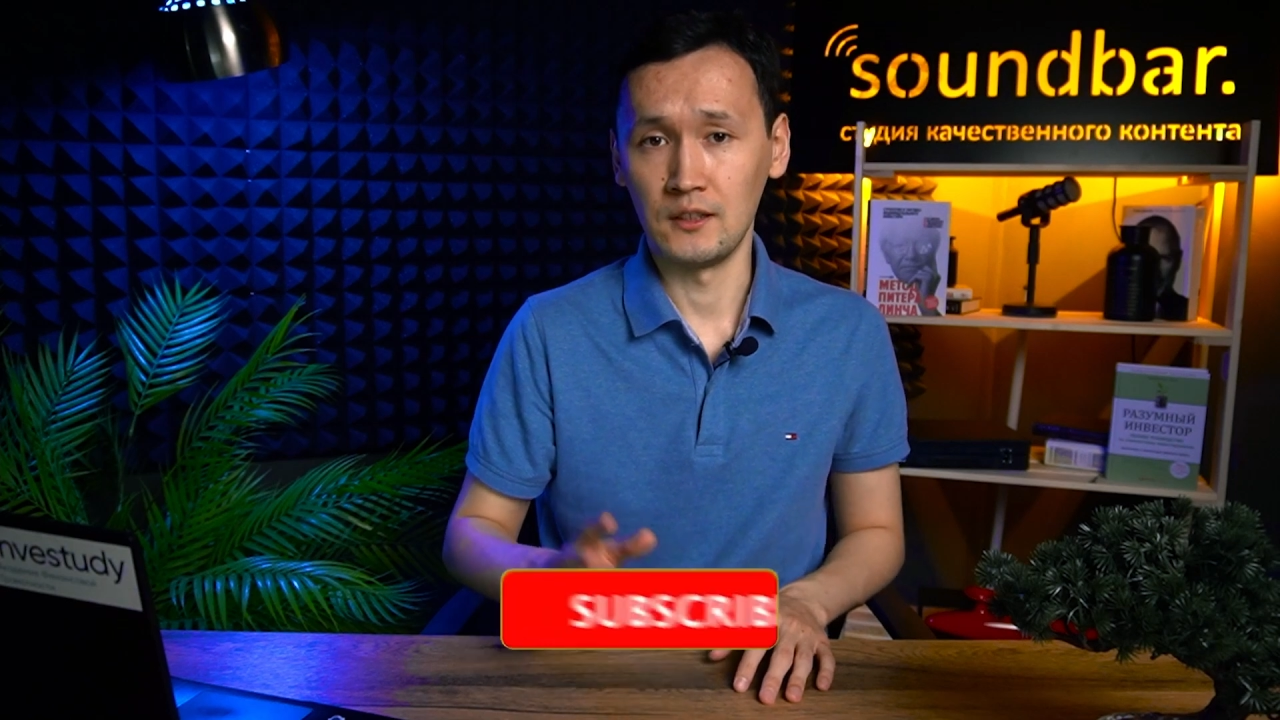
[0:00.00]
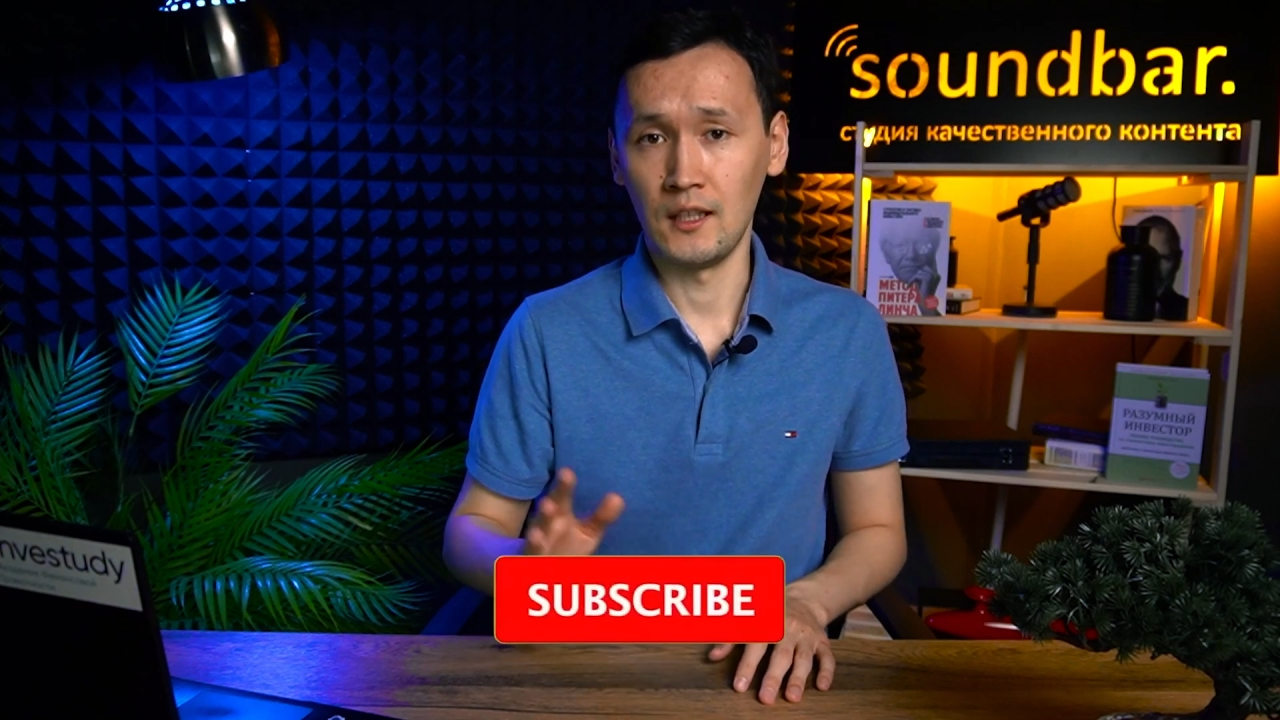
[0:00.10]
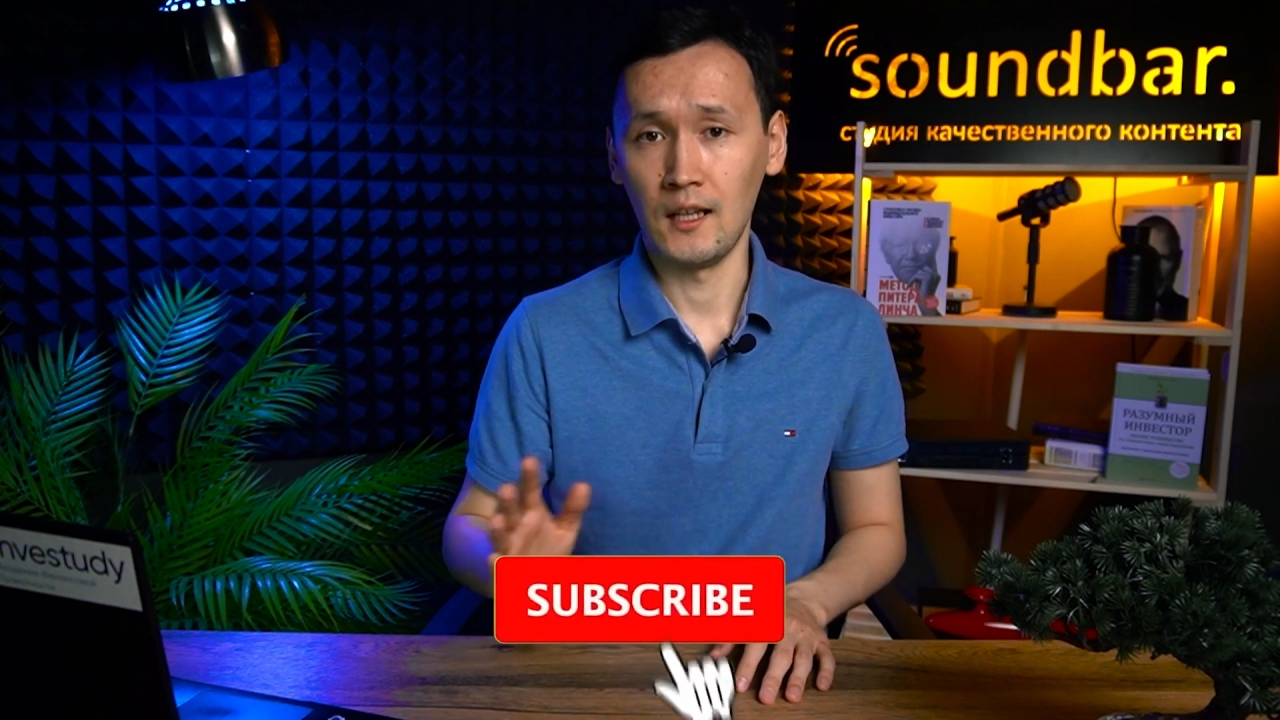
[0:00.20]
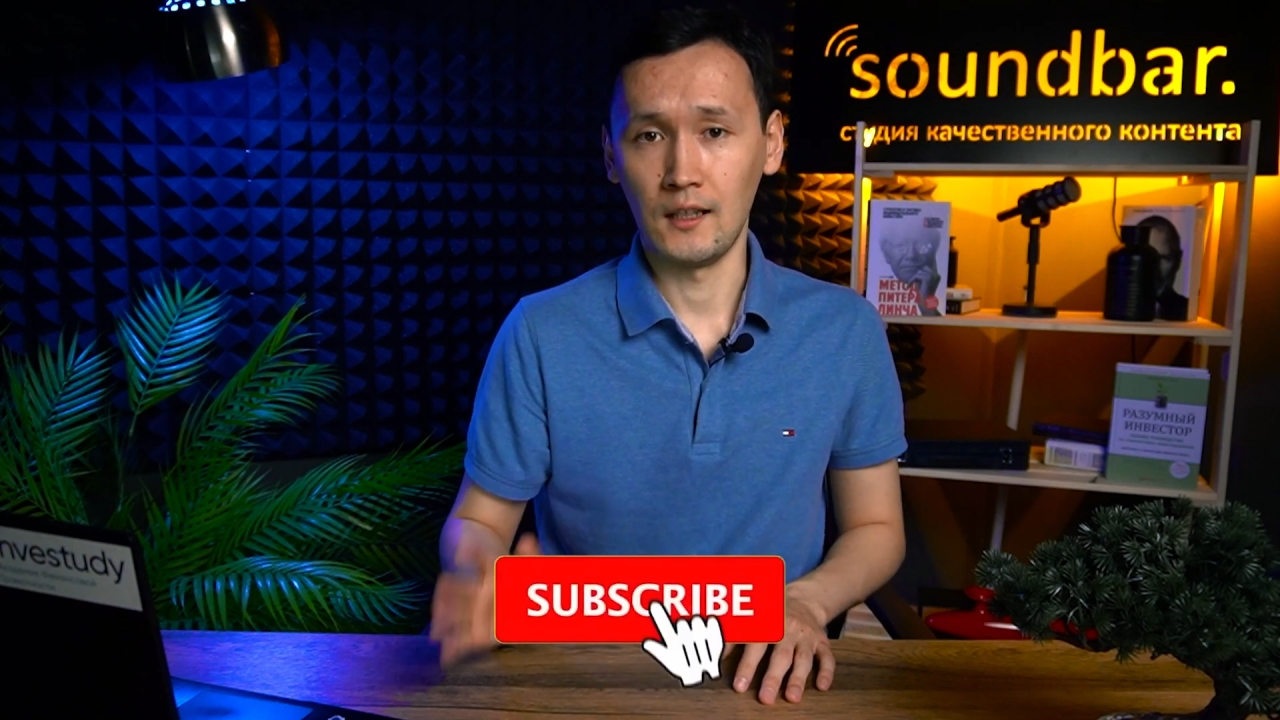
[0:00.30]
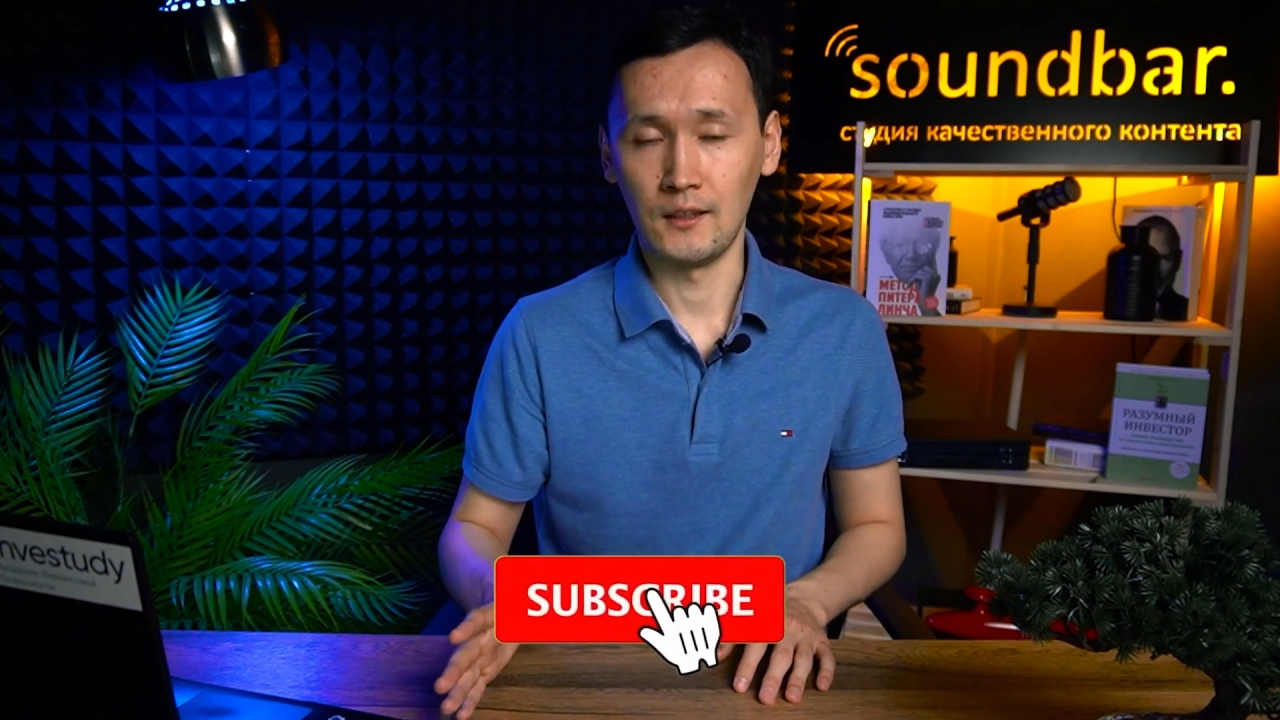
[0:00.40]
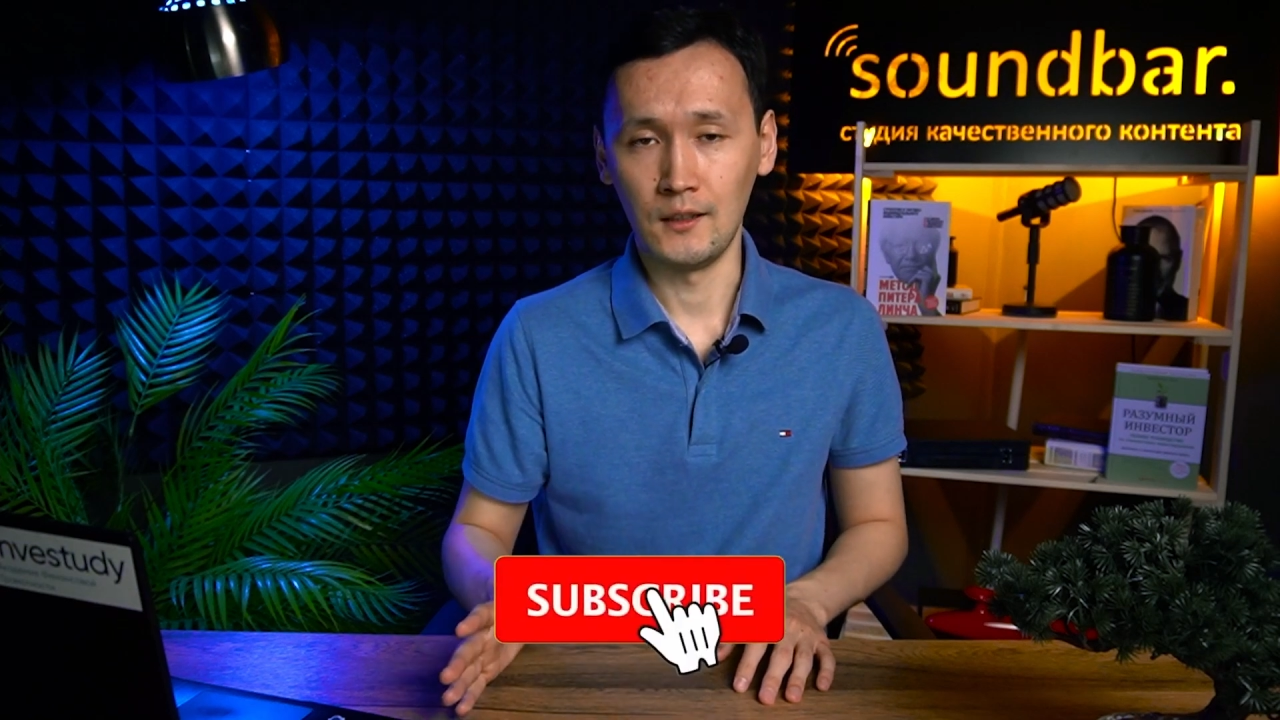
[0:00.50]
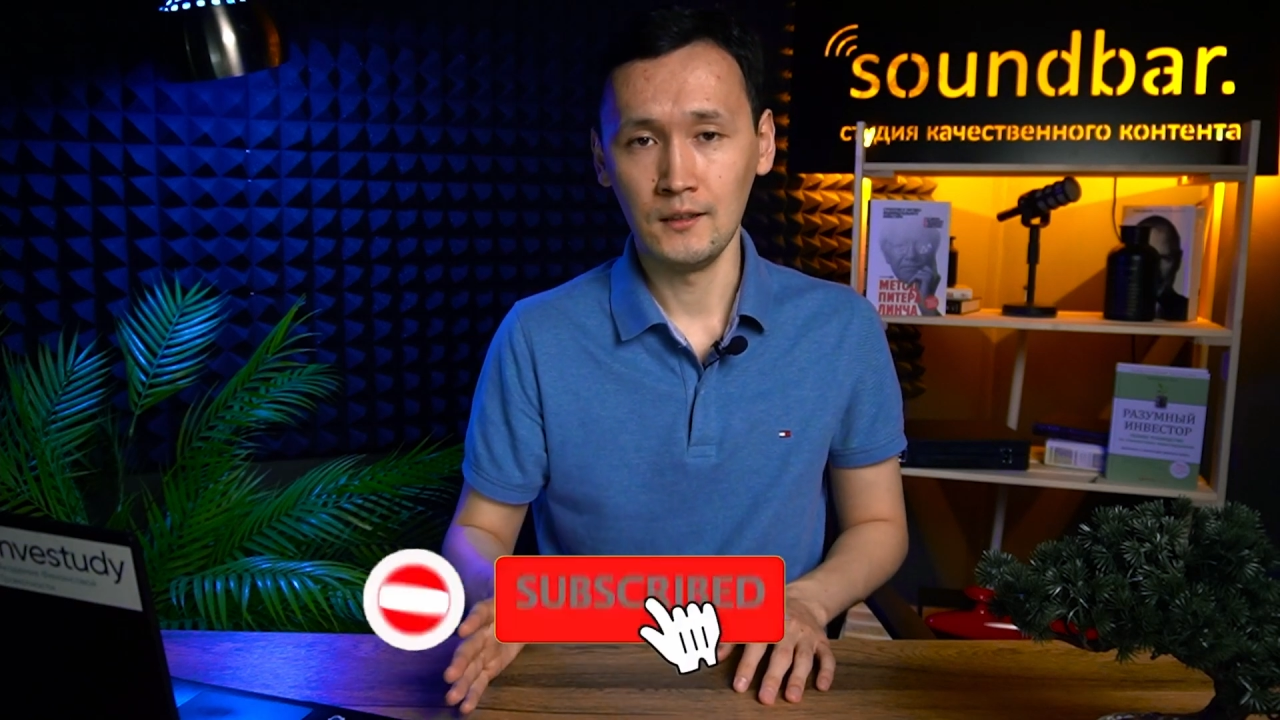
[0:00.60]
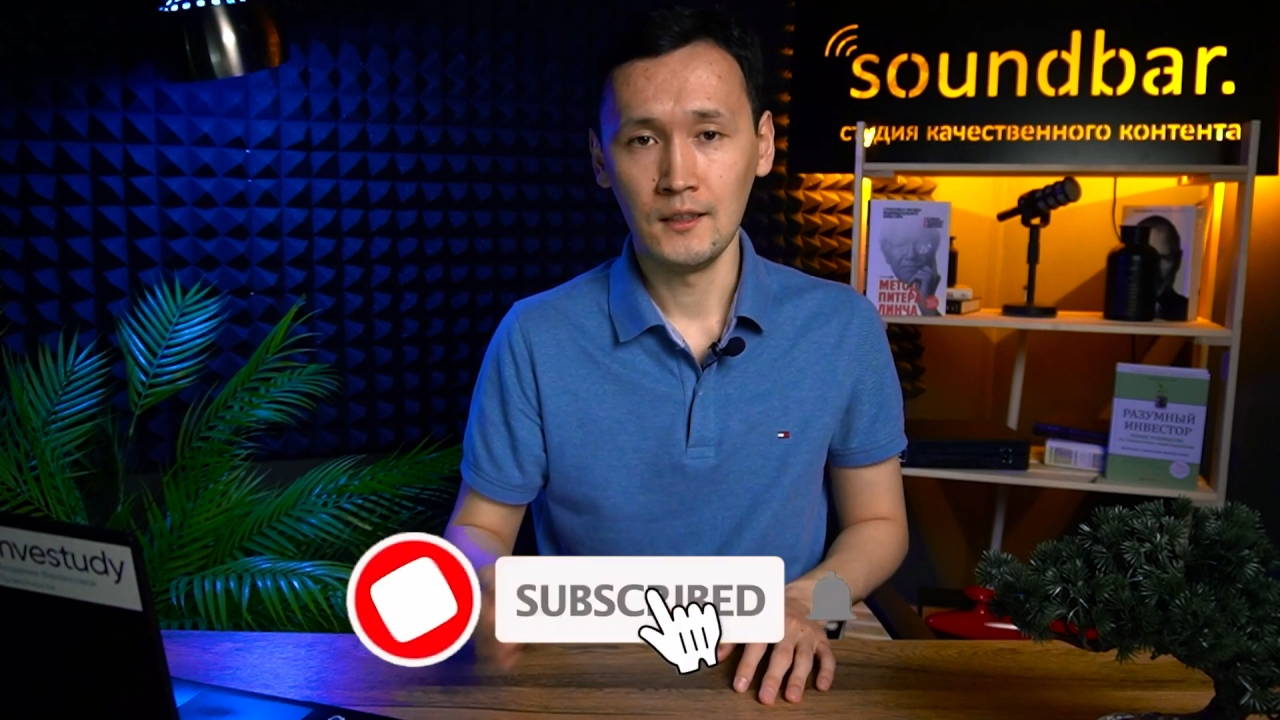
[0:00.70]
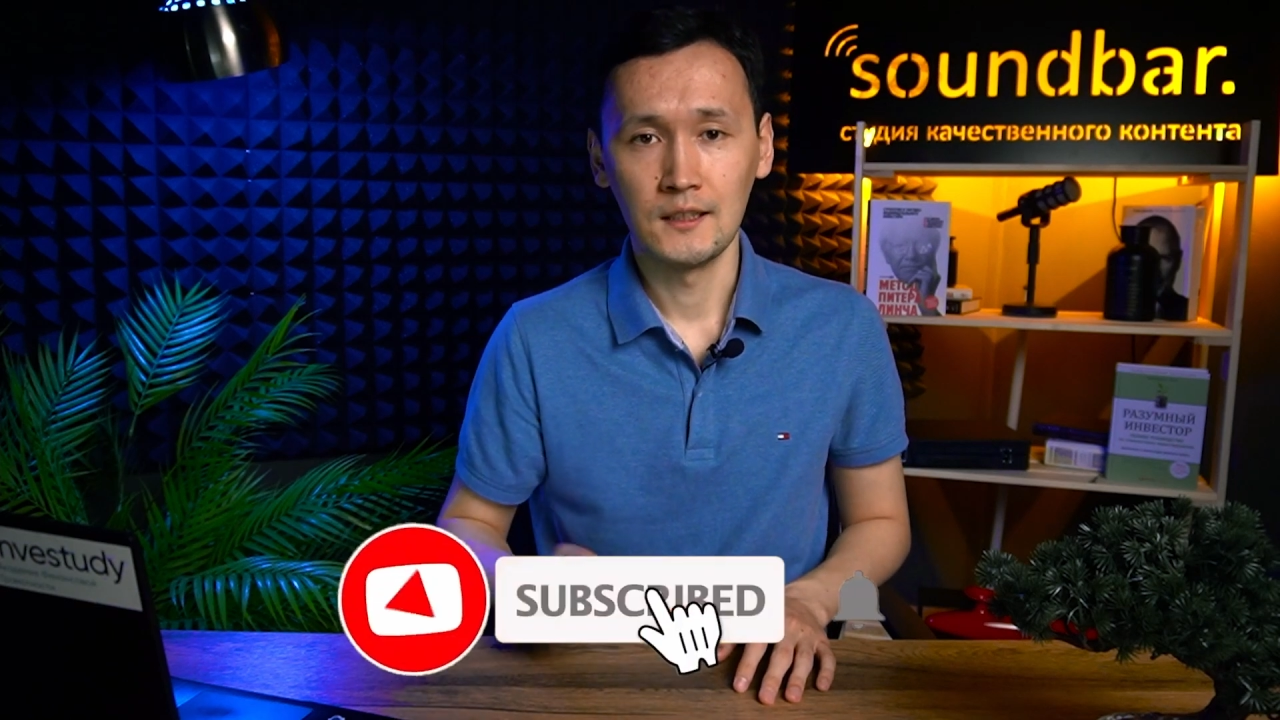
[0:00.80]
на канал,